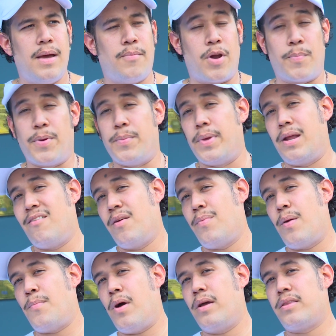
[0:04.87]
por primera vez
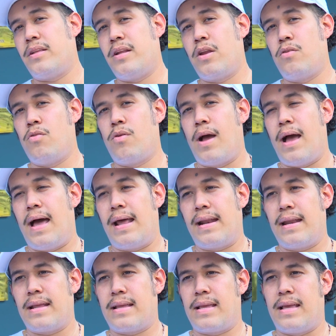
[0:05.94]
vamos a tener un lugar
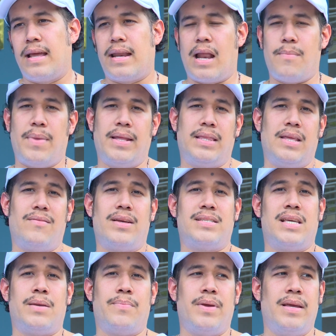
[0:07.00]
que realmente va a
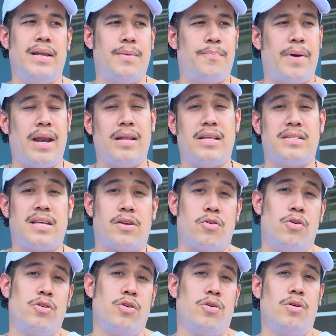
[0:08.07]
servir para el
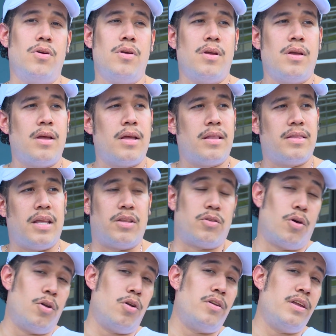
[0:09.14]
desarrollo de
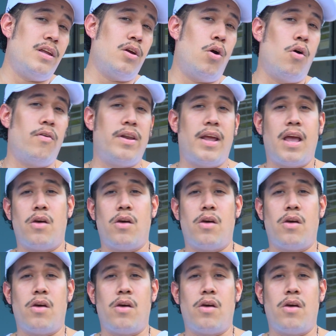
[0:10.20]
todos los niños, jóvenes y